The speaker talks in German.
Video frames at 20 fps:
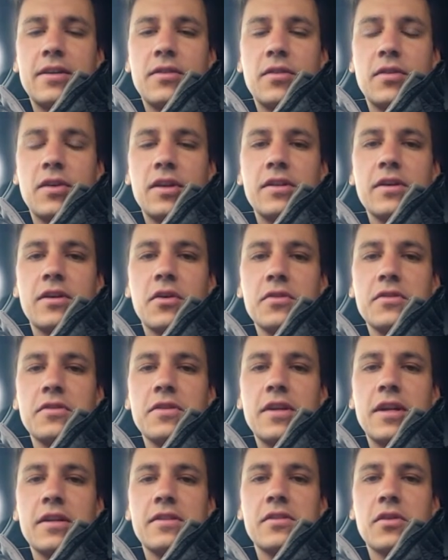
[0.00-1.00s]
äh, oder die
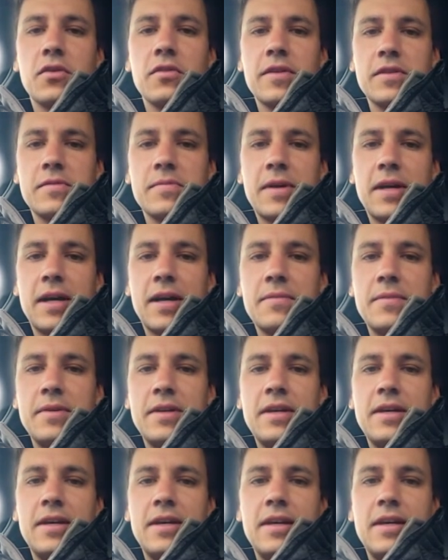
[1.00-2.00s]
Konstellation, was wir haben,
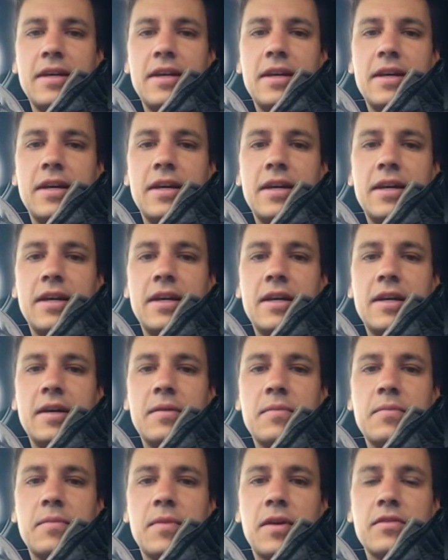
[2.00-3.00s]

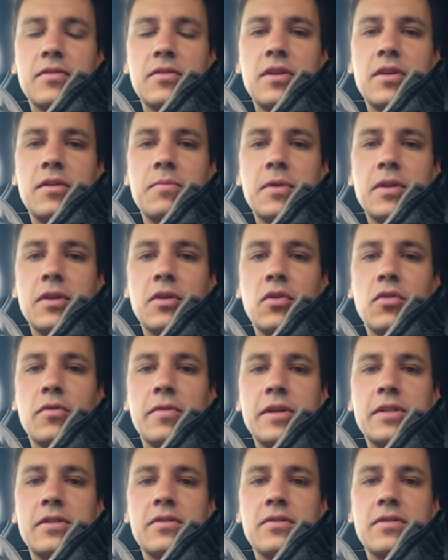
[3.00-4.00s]
ähm, also ich mit
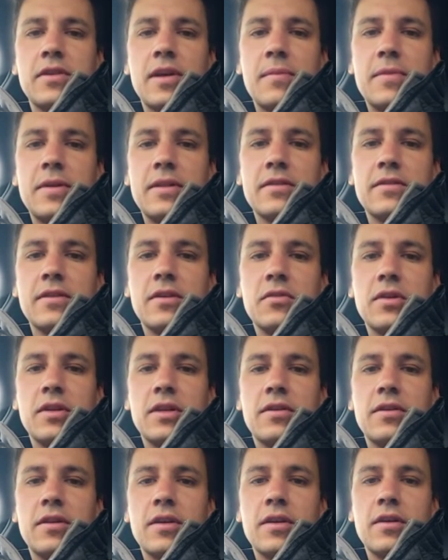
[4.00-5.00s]
Robert zusammen, das ist
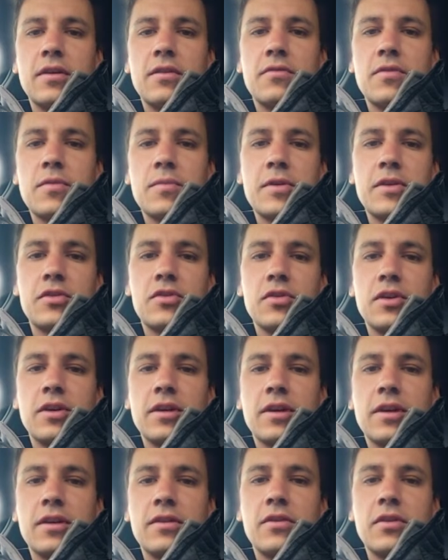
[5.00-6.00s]
natürlich äh, für mich
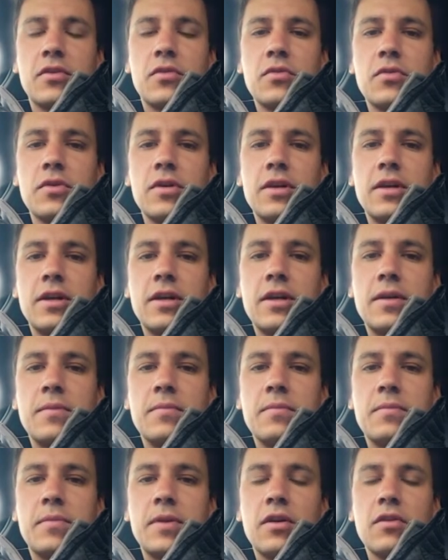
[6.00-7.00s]
schon richtig cool.
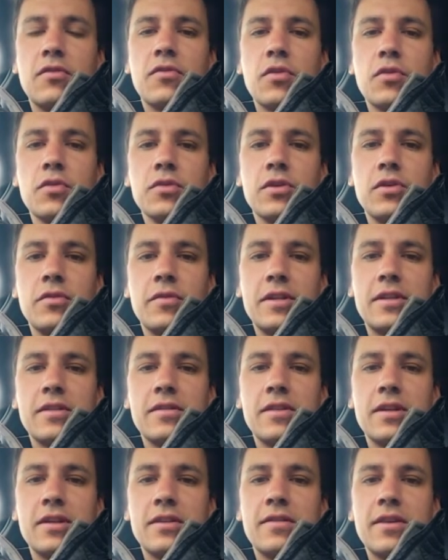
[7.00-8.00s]
Ähm, bin auch froh darüber,
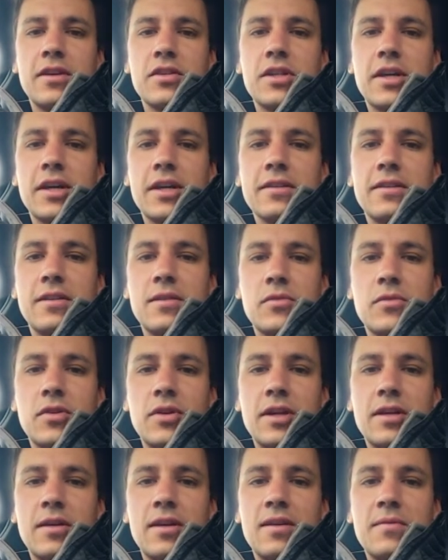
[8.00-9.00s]
dass ich einen sehr starken
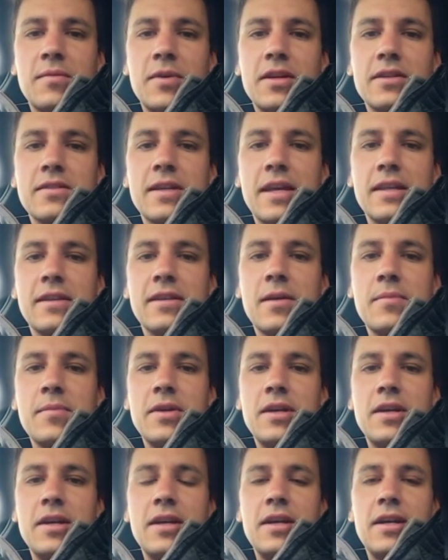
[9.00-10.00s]
Teamkollegen an meiner Seite
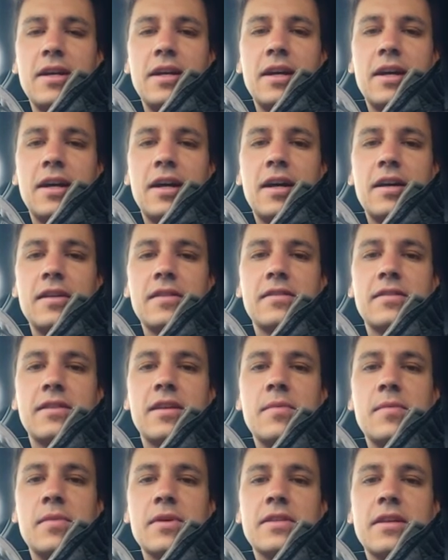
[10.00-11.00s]
habe. Äh, das
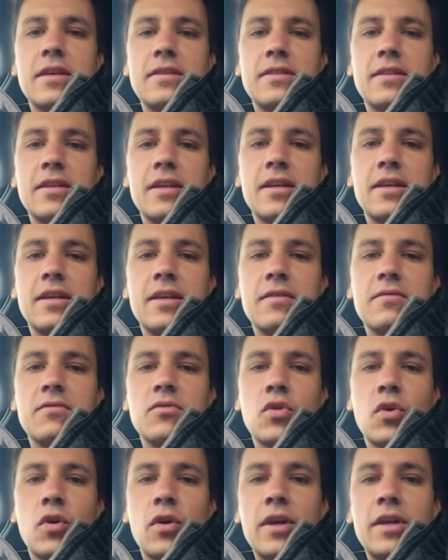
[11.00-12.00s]
Team ist jetzt äh,
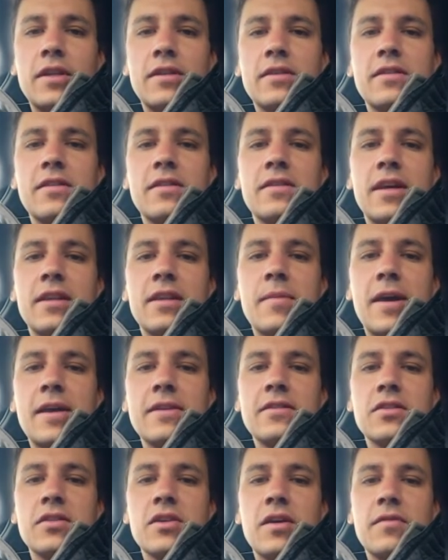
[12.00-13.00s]
neu dieses Jahr in der
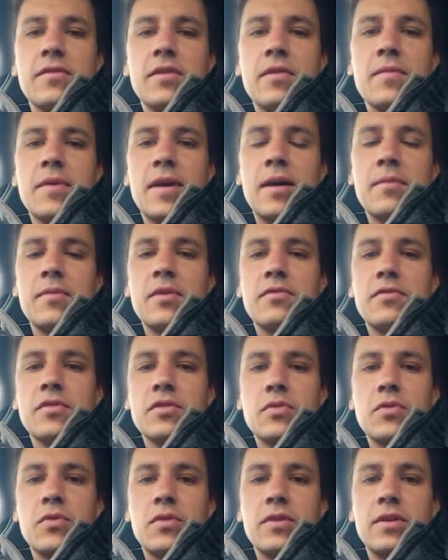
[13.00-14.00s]
Meisterschaft, aber wir haben halt
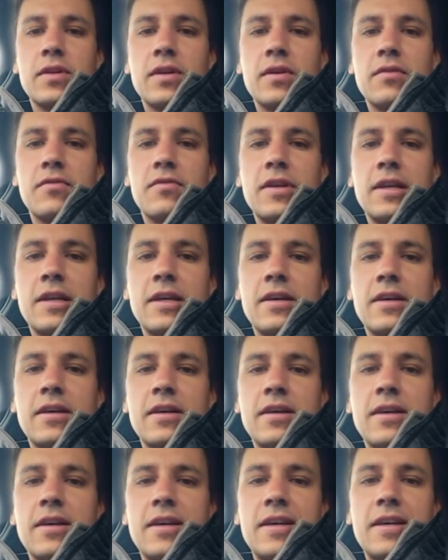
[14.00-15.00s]
versucht,
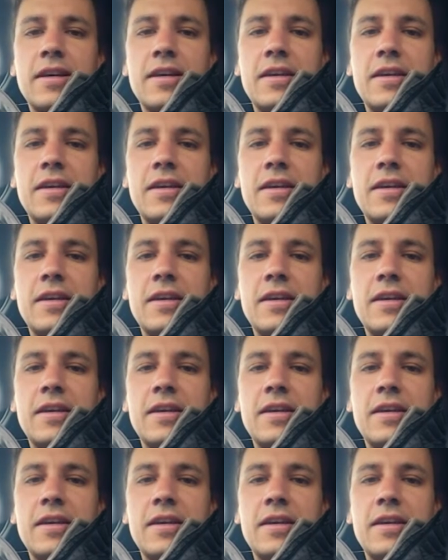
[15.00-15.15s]
viele